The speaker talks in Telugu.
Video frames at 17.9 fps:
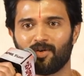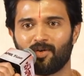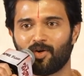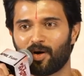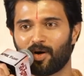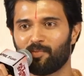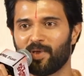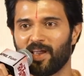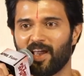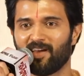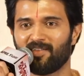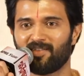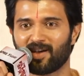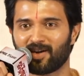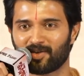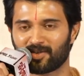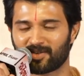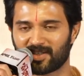ఒక
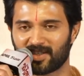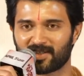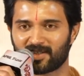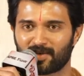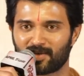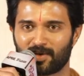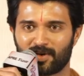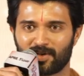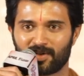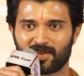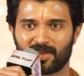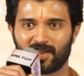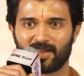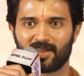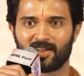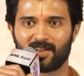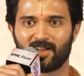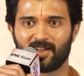బిహేవియర్
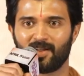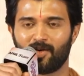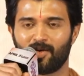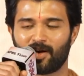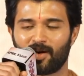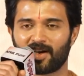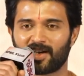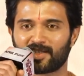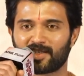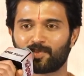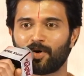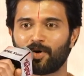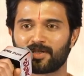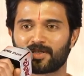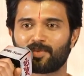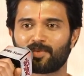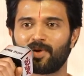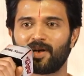వచ్చేస్తుంటుంది ఒక
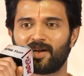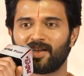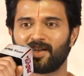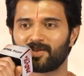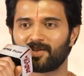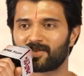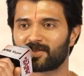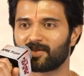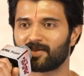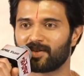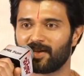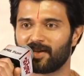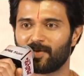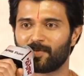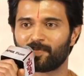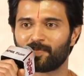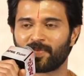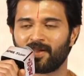రెస్పాన్సిబిలిటీ వస్తుంది
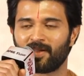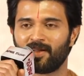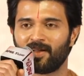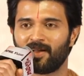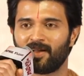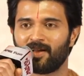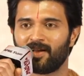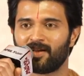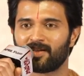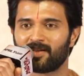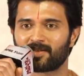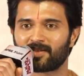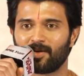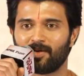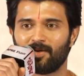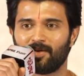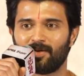సో